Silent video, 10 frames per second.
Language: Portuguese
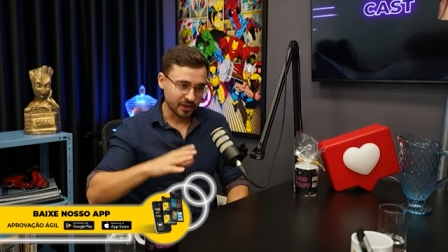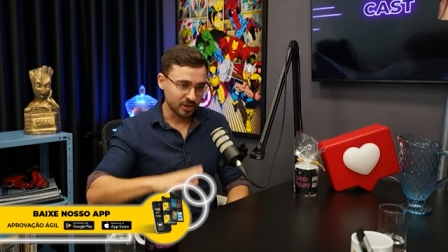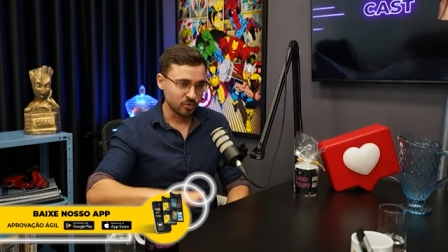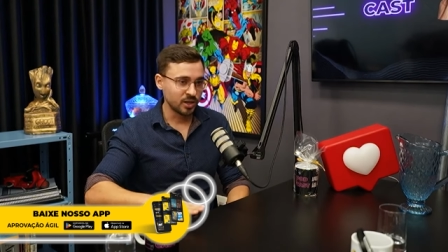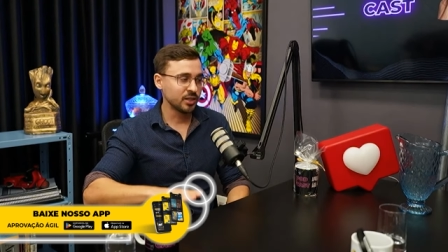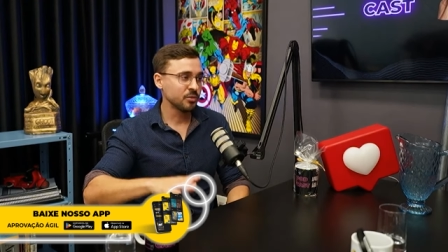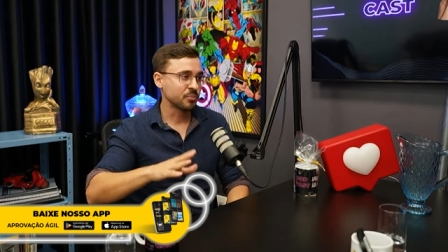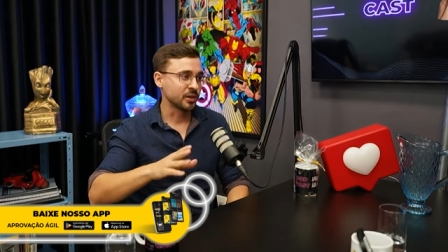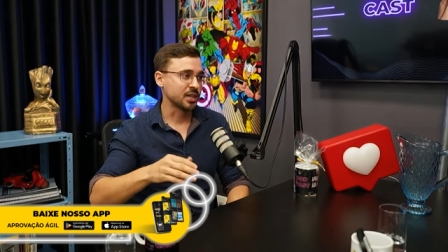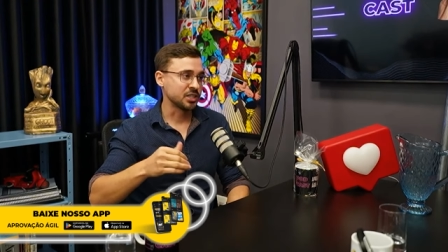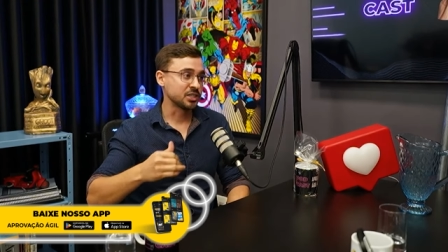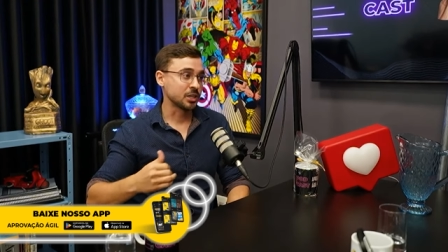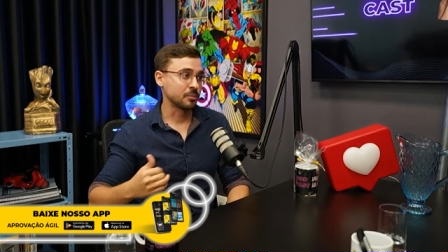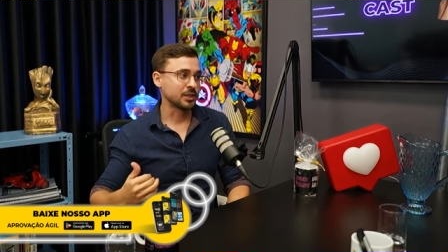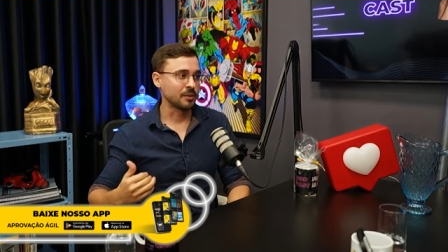faz um ano, porque a gente
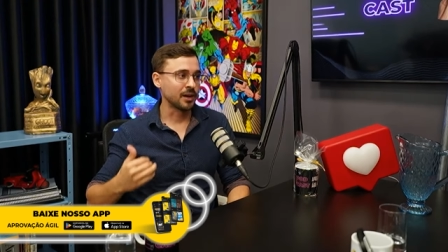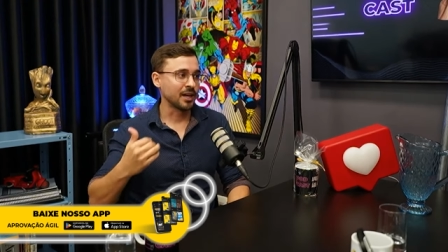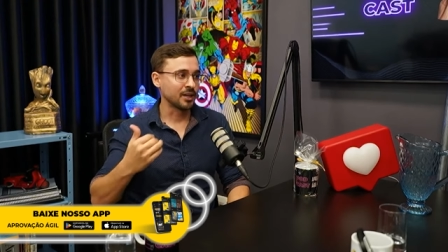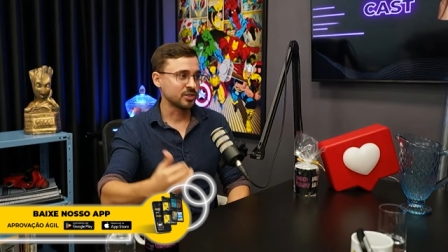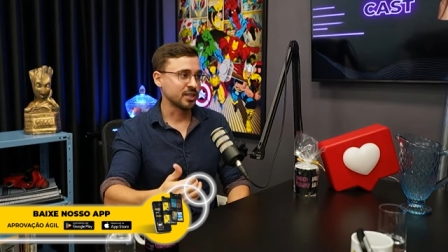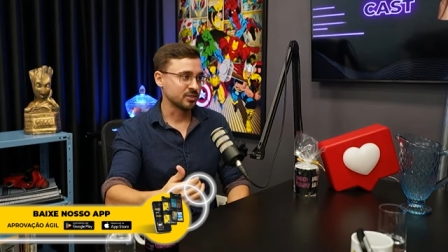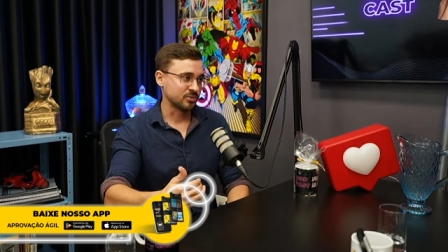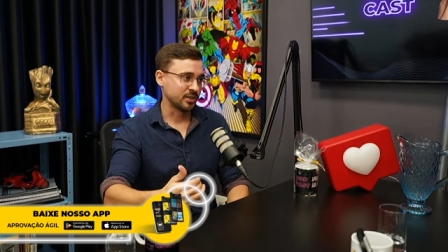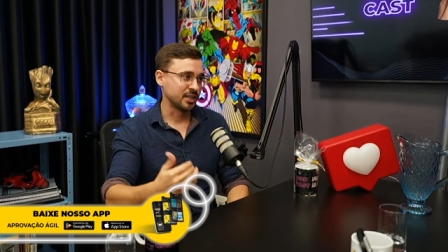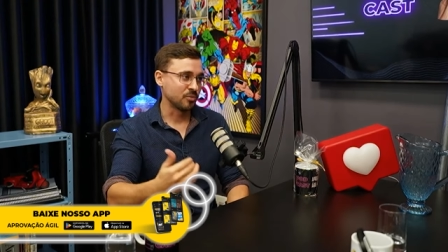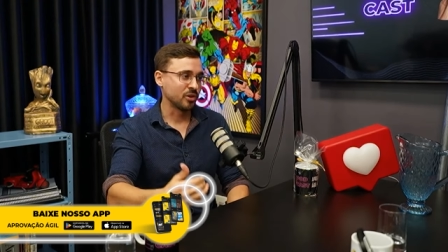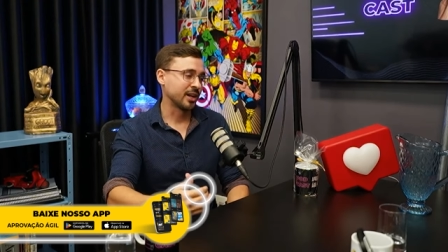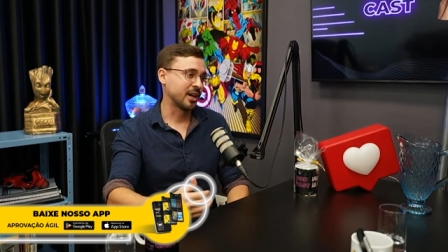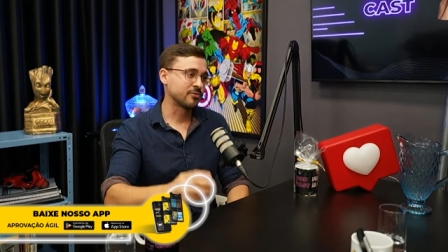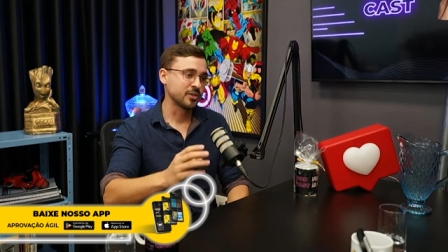era para trabalhar no censo, né?
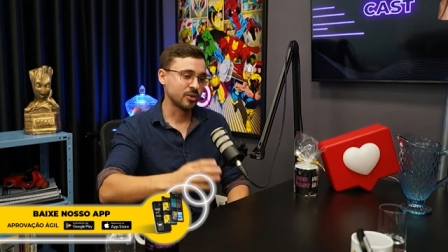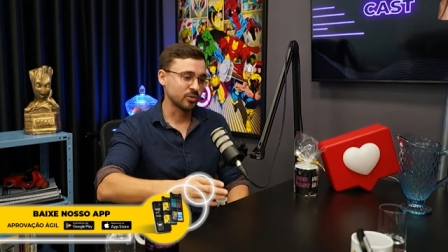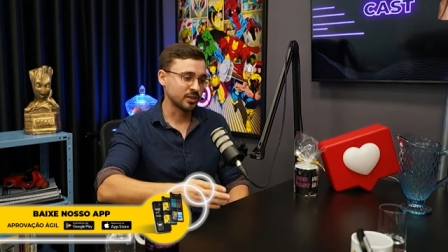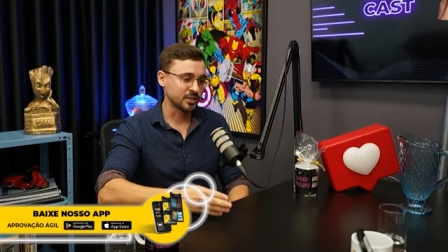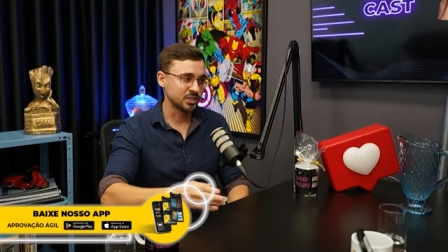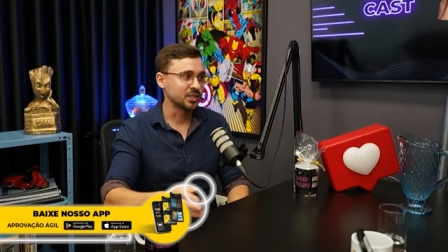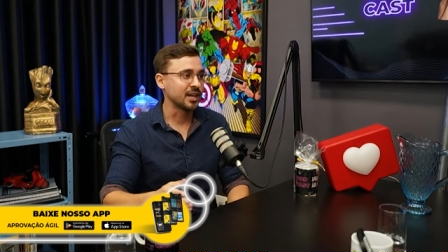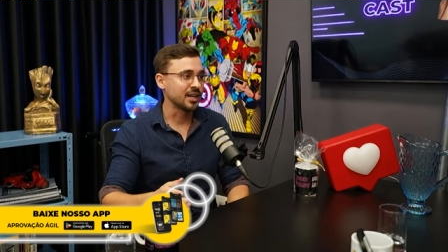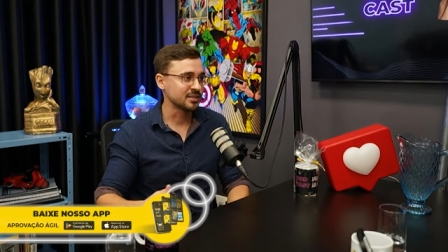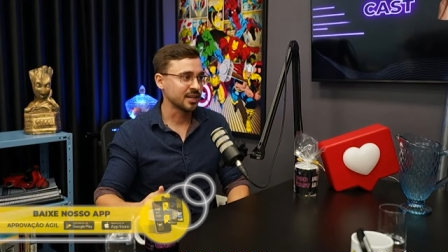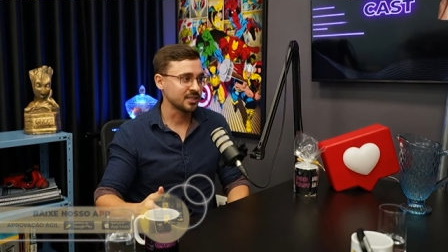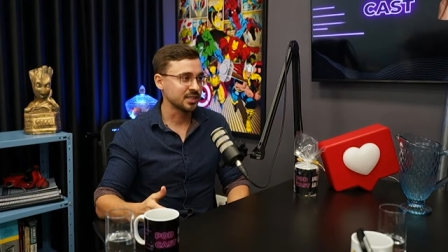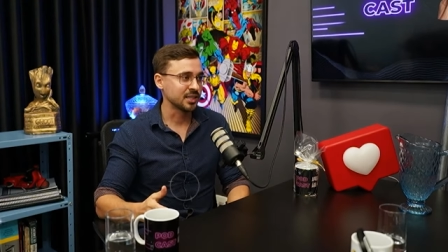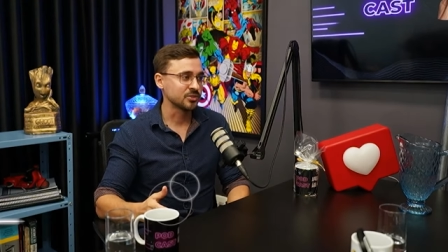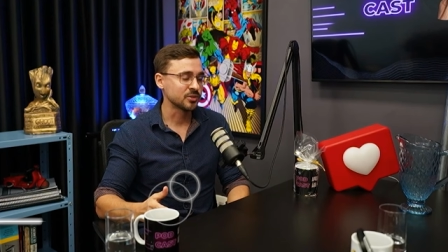Demográfico, e acontece de 10 em 10
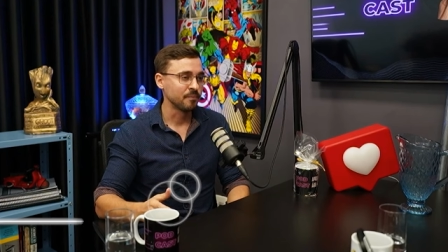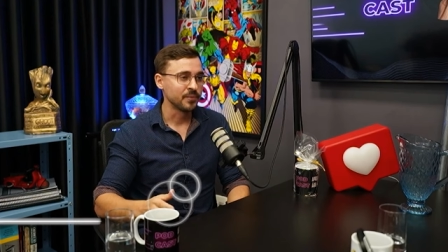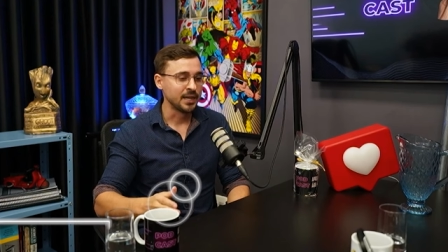anos.